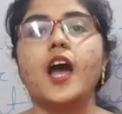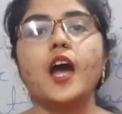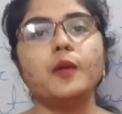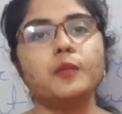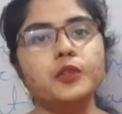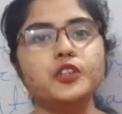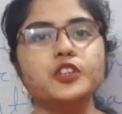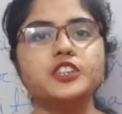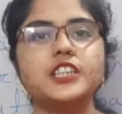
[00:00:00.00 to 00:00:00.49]

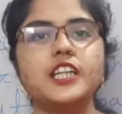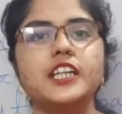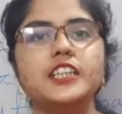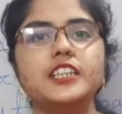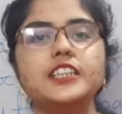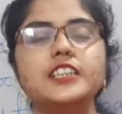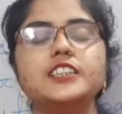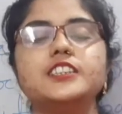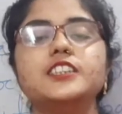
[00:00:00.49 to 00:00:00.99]
আমিও
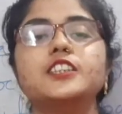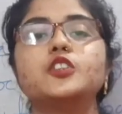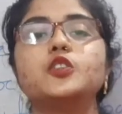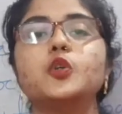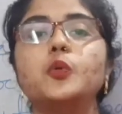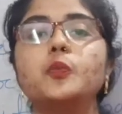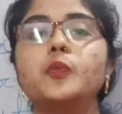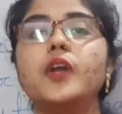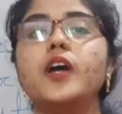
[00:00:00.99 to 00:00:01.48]
জানি যে
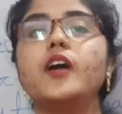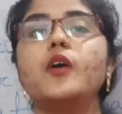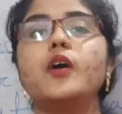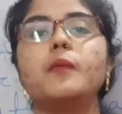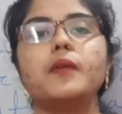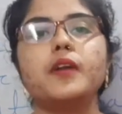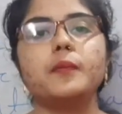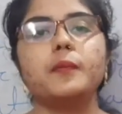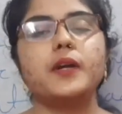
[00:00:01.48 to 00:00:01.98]
তোমরাও
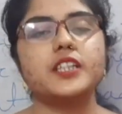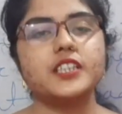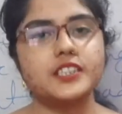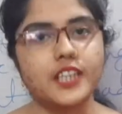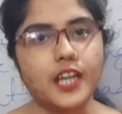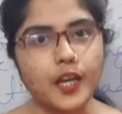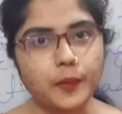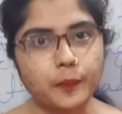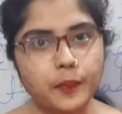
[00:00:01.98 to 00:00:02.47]
আমার পাশে
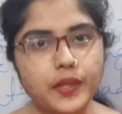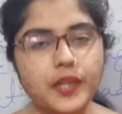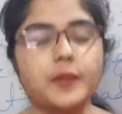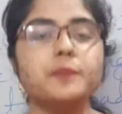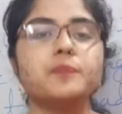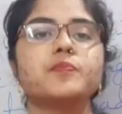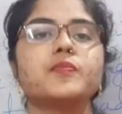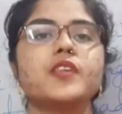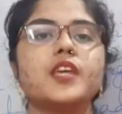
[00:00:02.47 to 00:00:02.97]
থাকবে
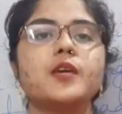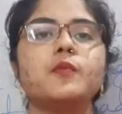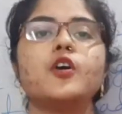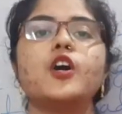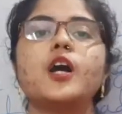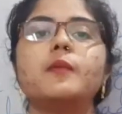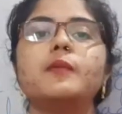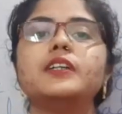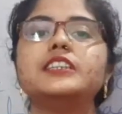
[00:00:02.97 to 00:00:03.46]
এবং
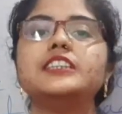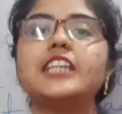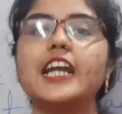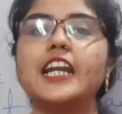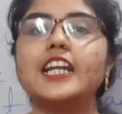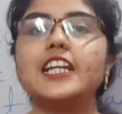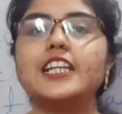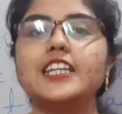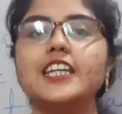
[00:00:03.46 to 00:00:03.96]
আমার
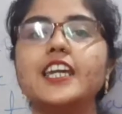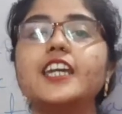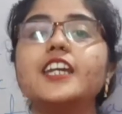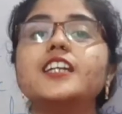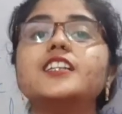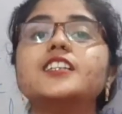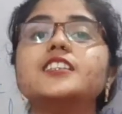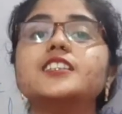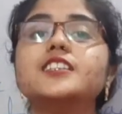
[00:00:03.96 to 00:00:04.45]
চ্যানেলকে
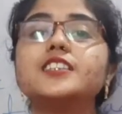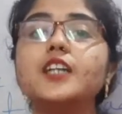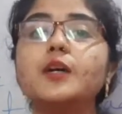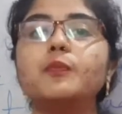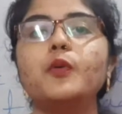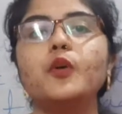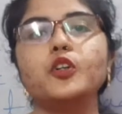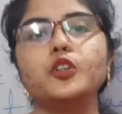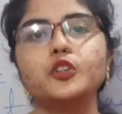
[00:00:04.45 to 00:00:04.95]

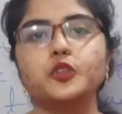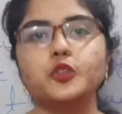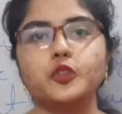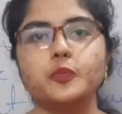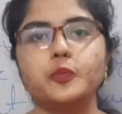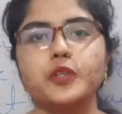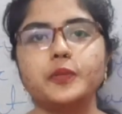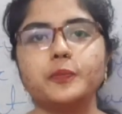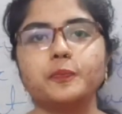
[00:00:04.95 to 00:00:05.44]
সাপোর্ট
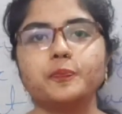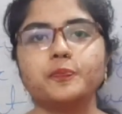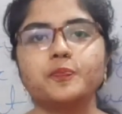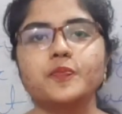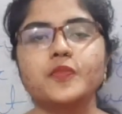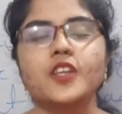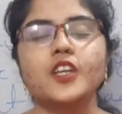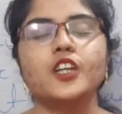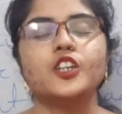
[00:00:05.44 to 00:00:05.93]
করবে
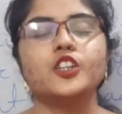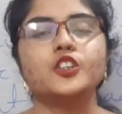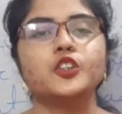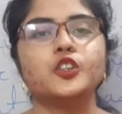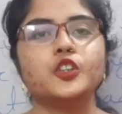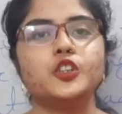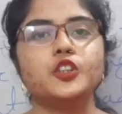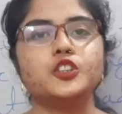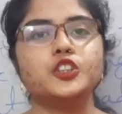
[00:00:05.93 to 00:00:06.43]

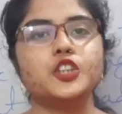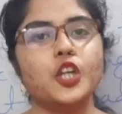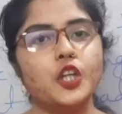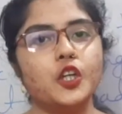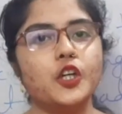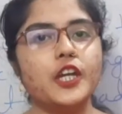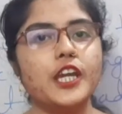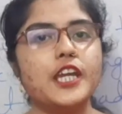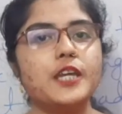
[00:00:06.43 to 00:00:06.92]
তো
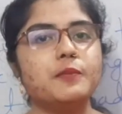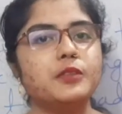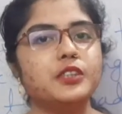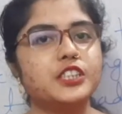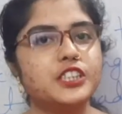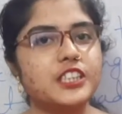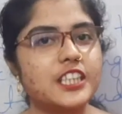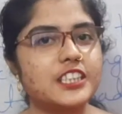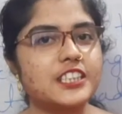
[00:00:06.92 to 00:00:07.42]
চলো এই
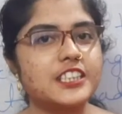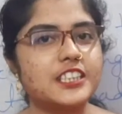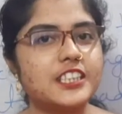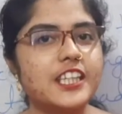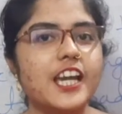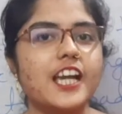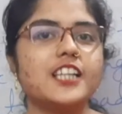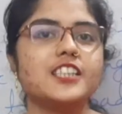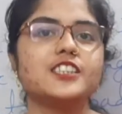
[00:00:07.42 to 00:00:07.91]
বিশ্বাস
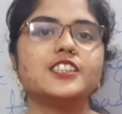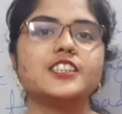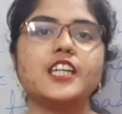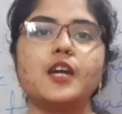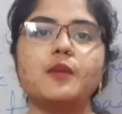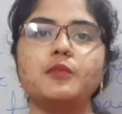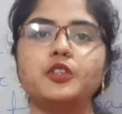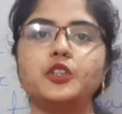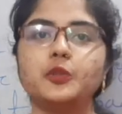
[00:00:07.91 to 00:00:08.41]
নিয়ে আজকে
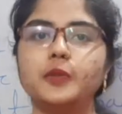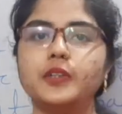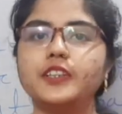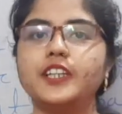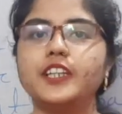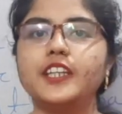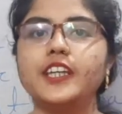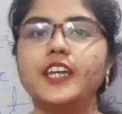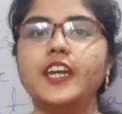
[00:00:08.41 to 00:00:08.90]
আমি
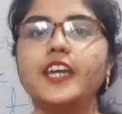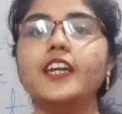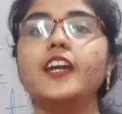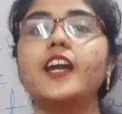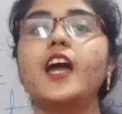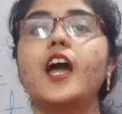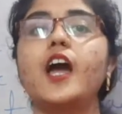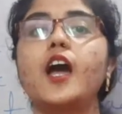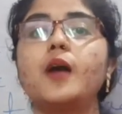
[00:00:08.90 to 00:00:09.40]
তোমাদেরকে
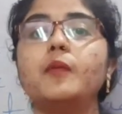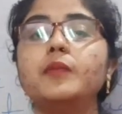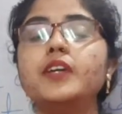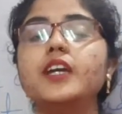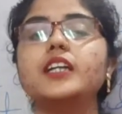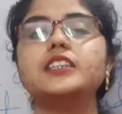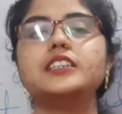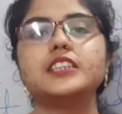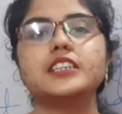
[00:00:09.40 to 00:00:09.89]
আমি
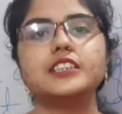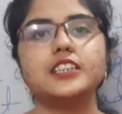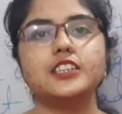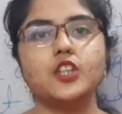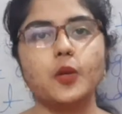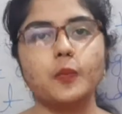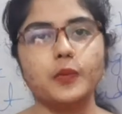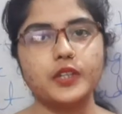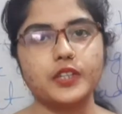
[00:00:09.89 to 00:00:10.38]
আজকে যে
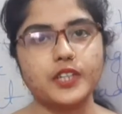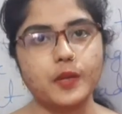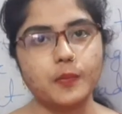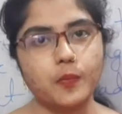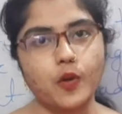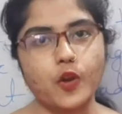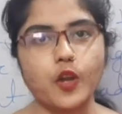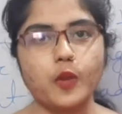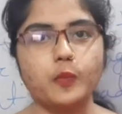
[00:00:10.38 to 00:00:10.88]
টপিকটা
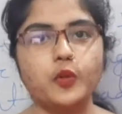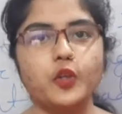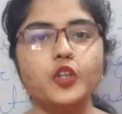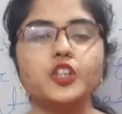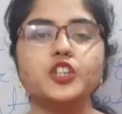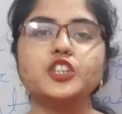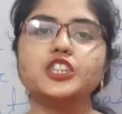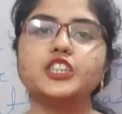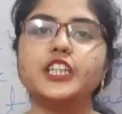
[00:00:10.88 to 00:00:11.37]
পড়াবো
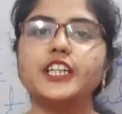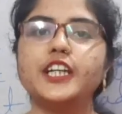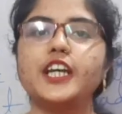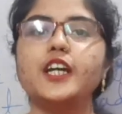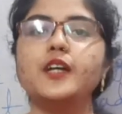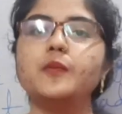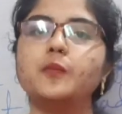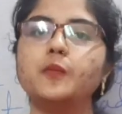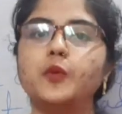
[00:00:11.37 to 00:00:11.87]
সেটা
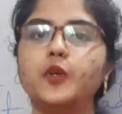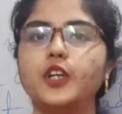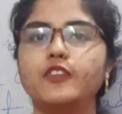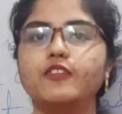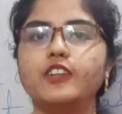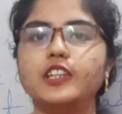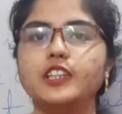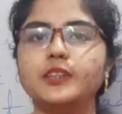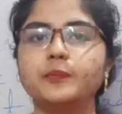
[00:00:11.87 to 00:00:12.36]
বলে
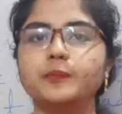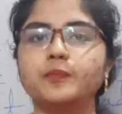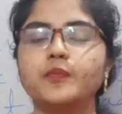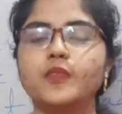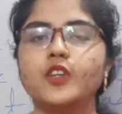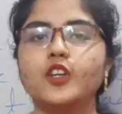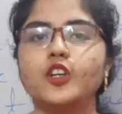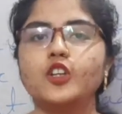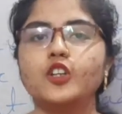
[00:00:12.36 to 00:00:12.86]
ফেলি
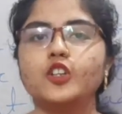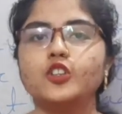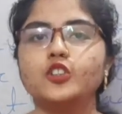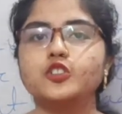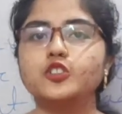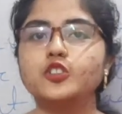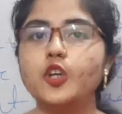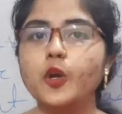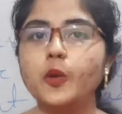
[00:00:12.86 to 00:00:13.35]

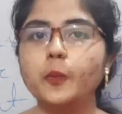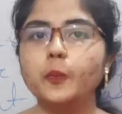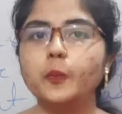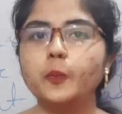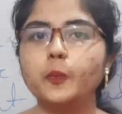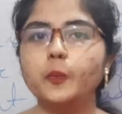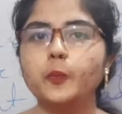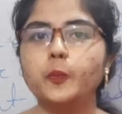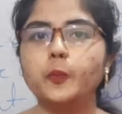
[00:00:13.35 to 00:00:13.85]
সো
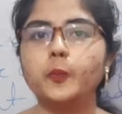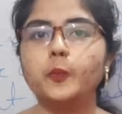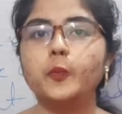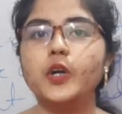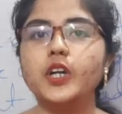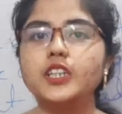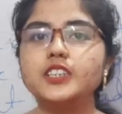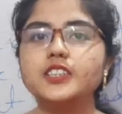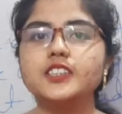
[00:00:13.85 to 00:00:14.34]

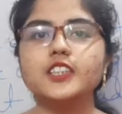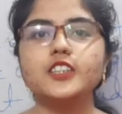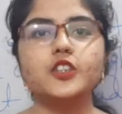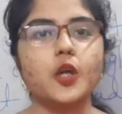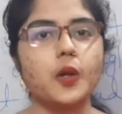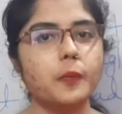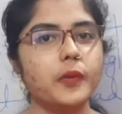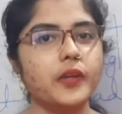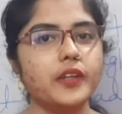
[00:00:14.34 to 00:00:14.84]
হোয়াটস দ্য
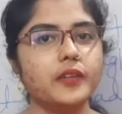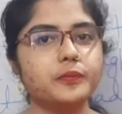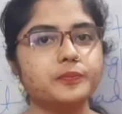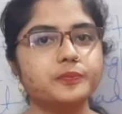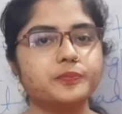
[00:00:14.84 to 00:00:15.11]
টপিক